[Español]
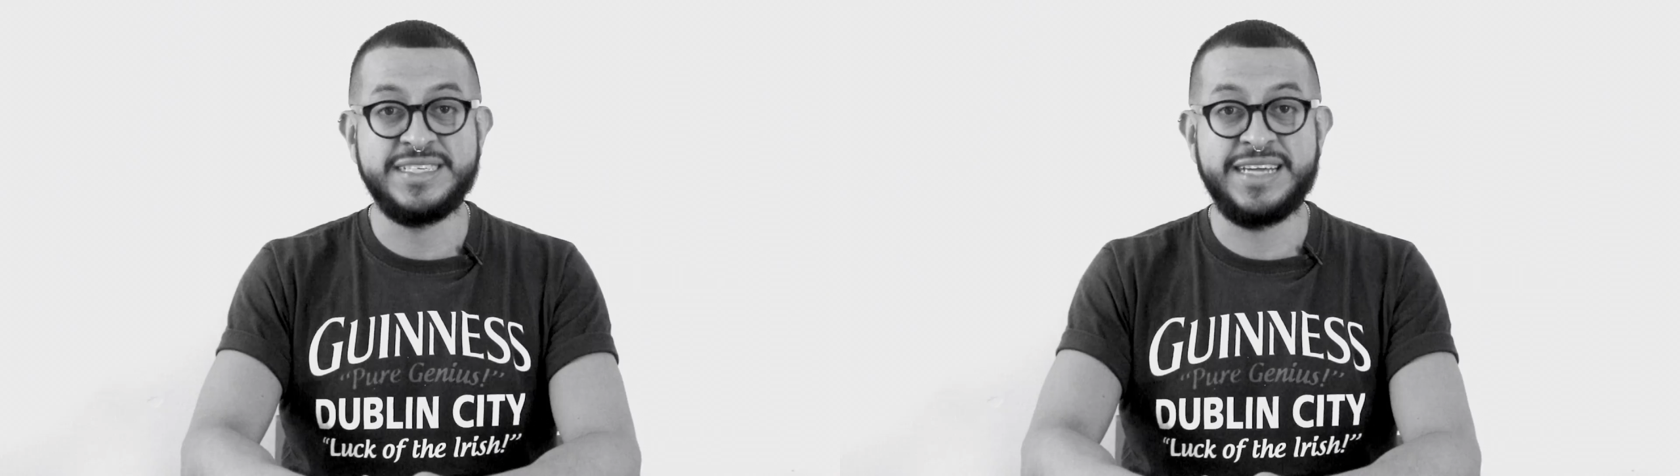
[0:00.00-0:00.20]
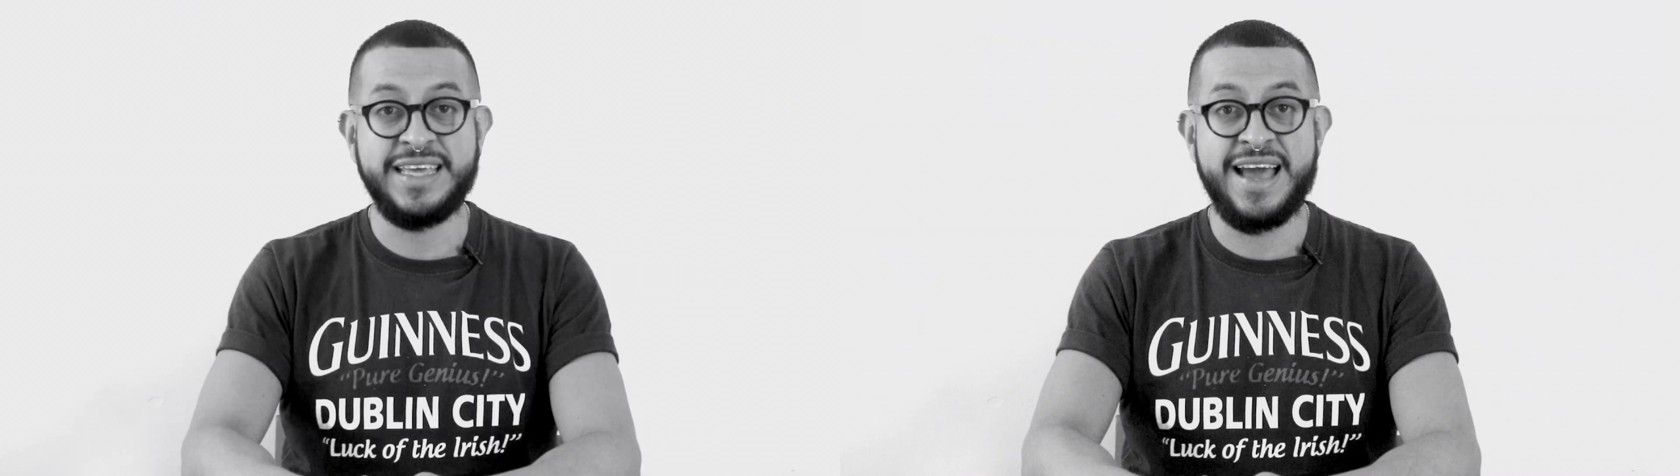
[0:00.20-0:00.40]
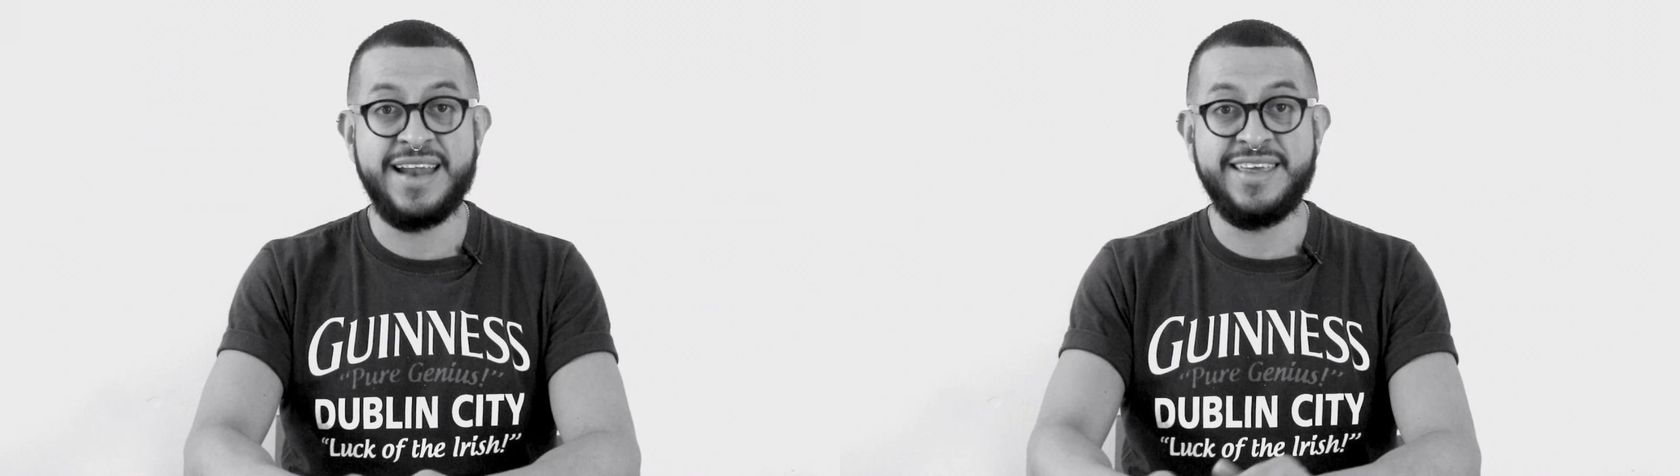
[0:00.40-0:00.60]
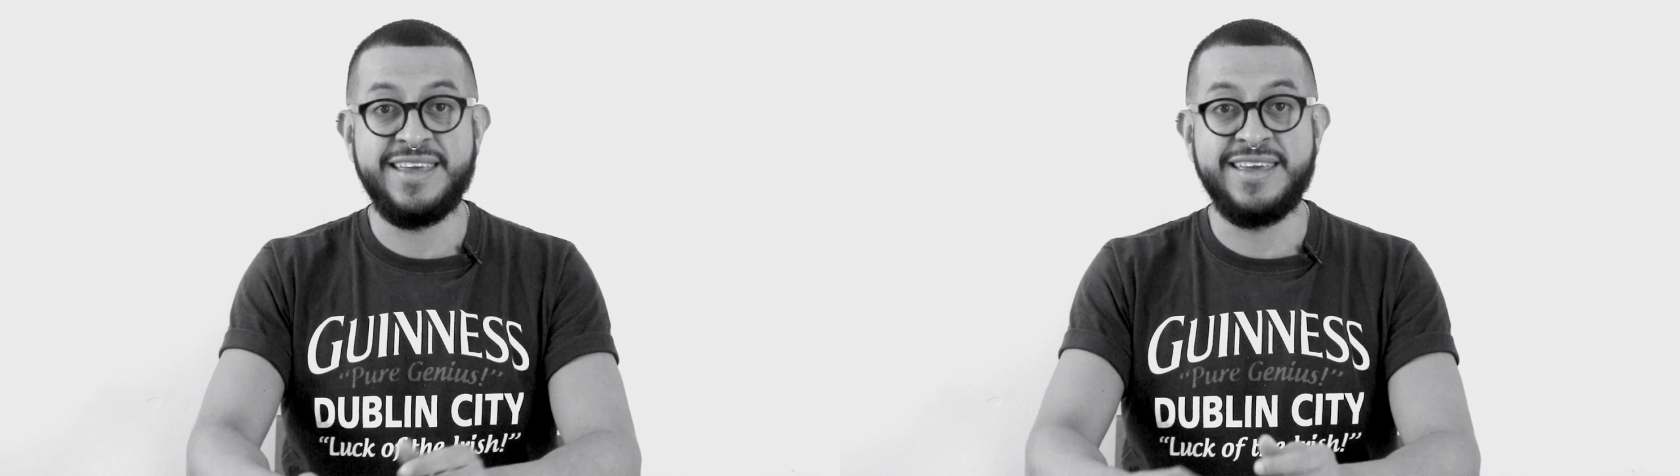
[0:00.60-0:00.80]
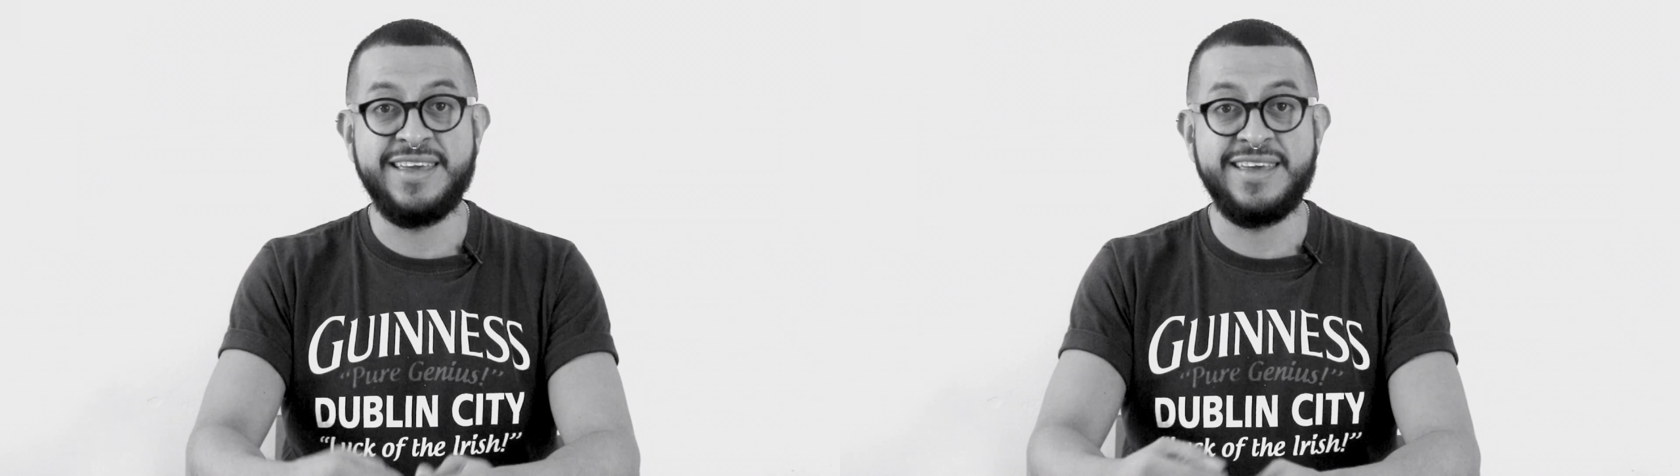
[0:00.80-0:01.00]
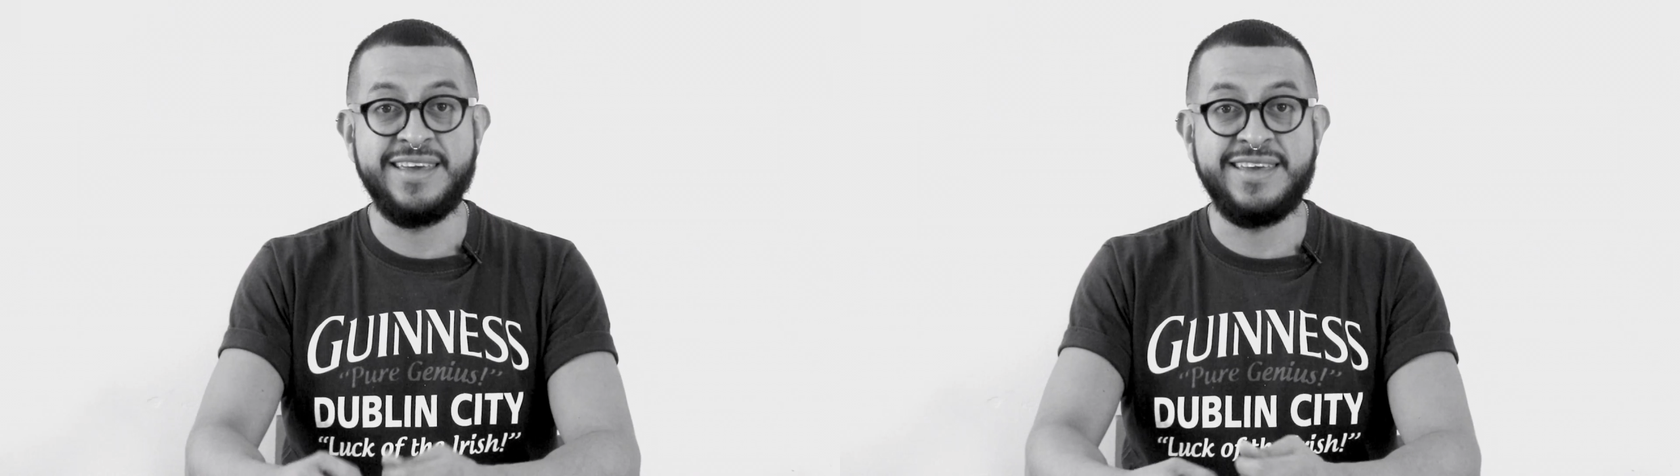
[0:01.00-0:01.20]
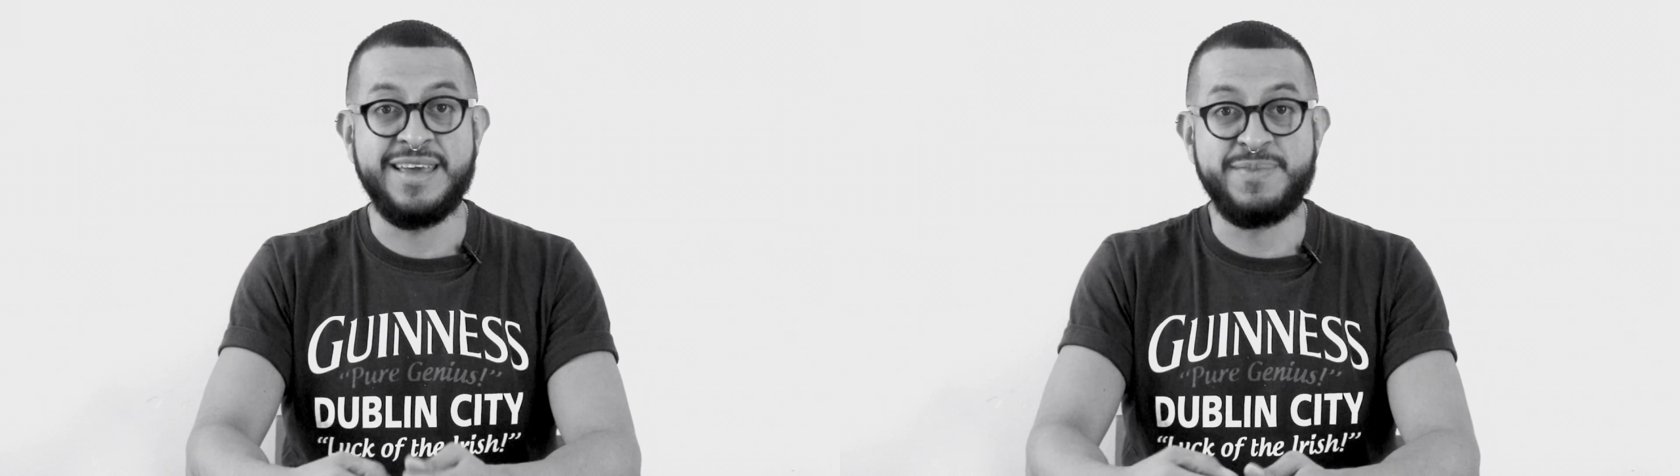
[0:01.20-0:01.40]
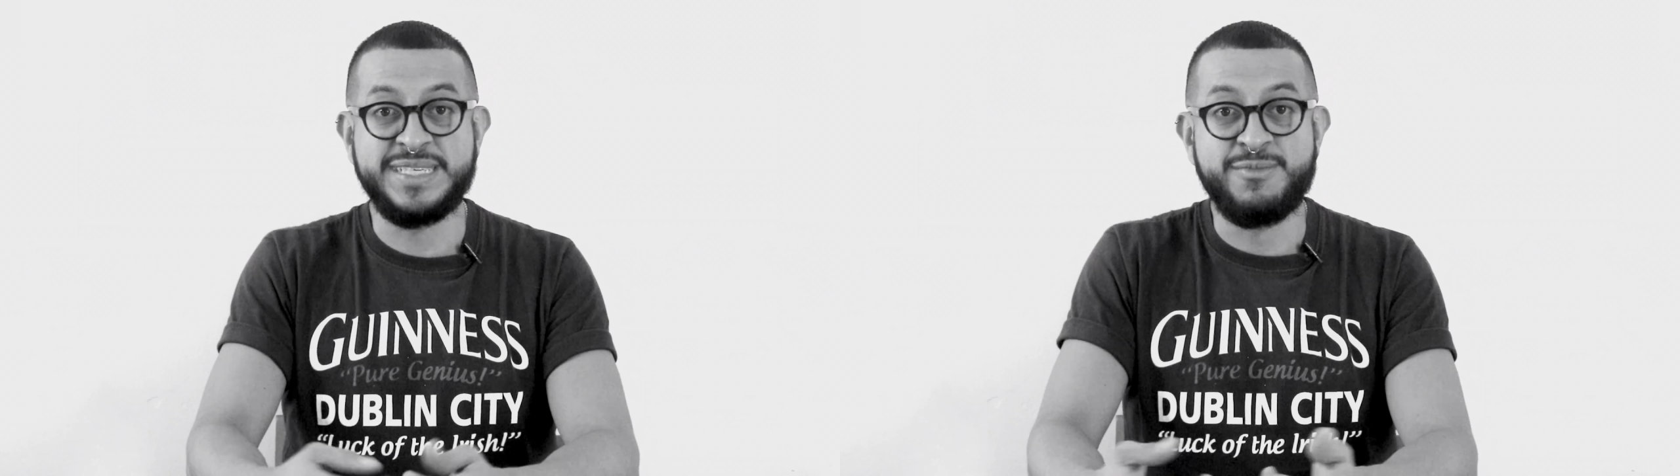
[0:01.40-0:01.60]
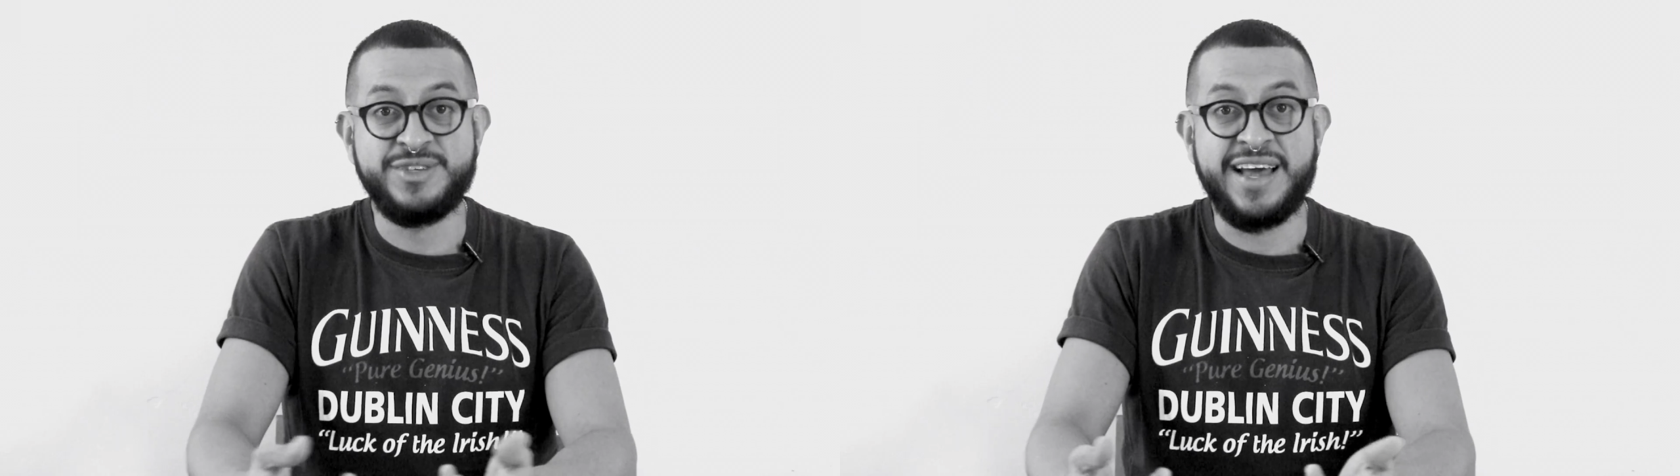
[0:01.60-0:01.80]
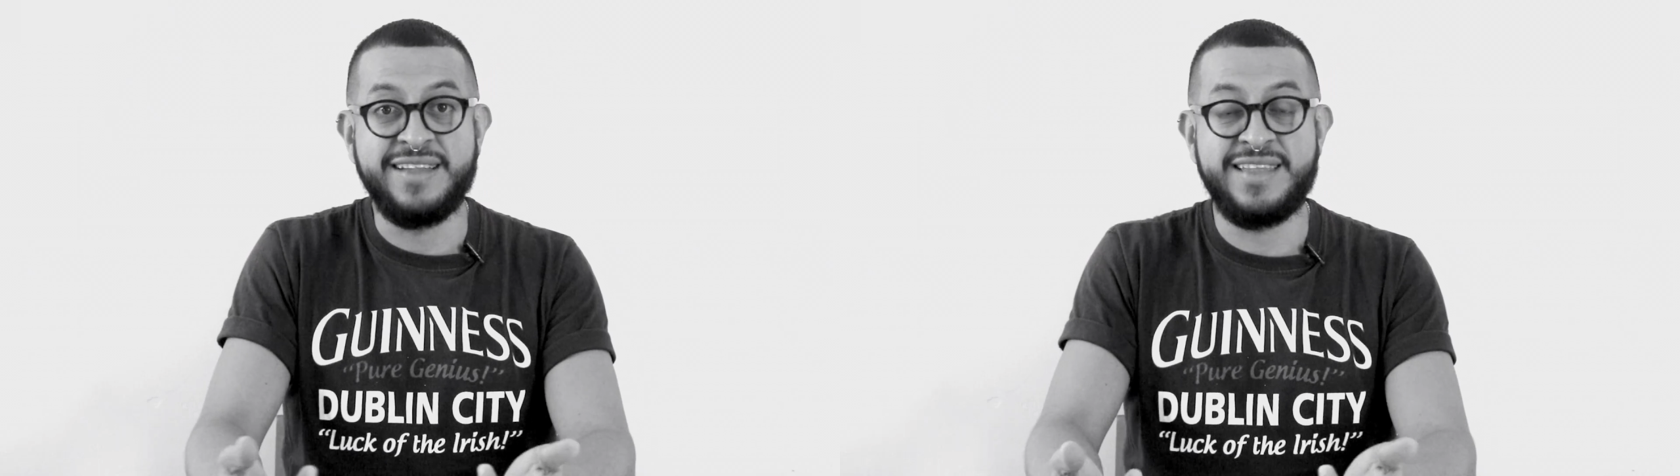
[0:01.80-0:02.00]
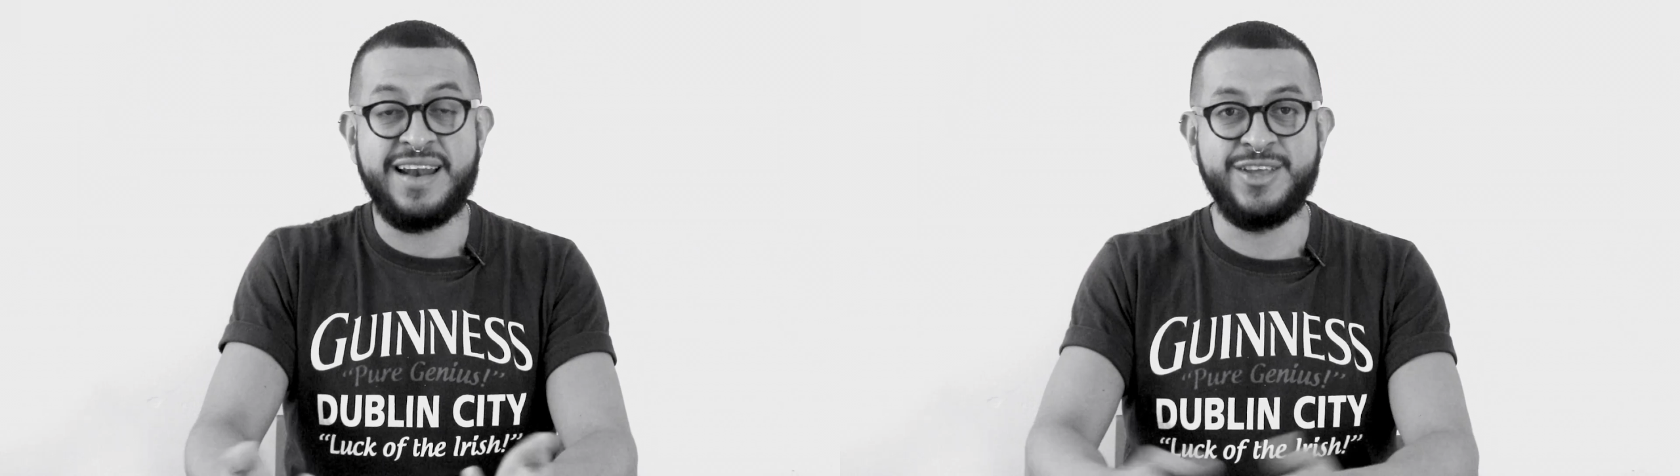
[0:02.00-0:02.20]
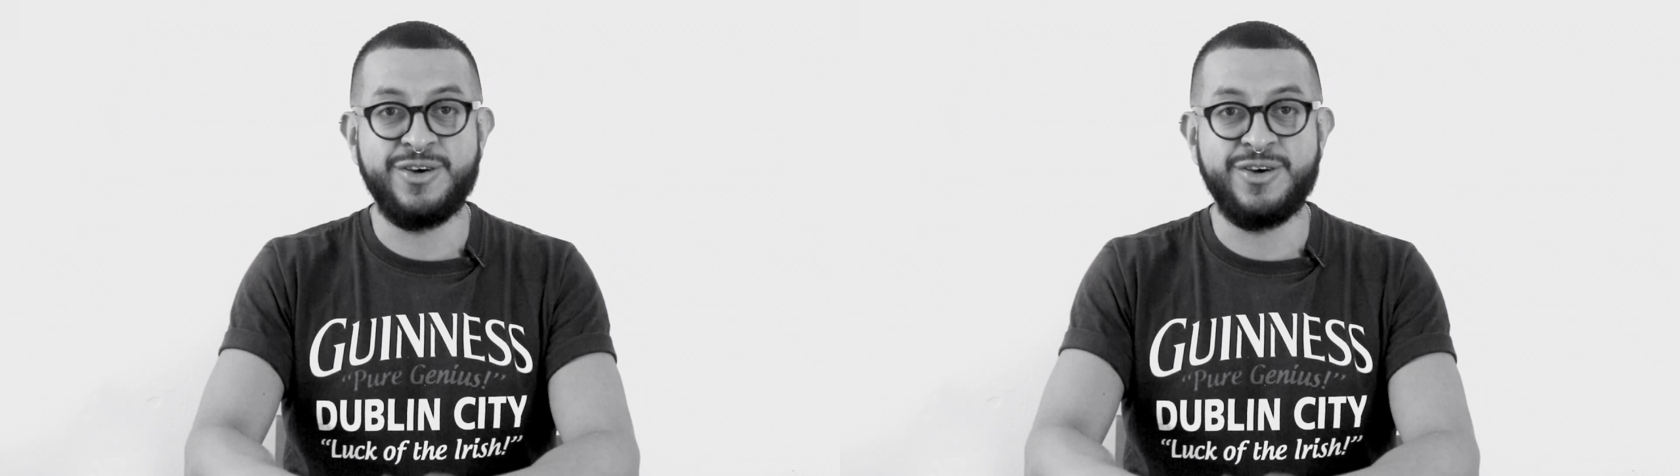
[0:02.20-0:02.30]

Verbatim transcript: a ensayar y, empezamos a cantarla.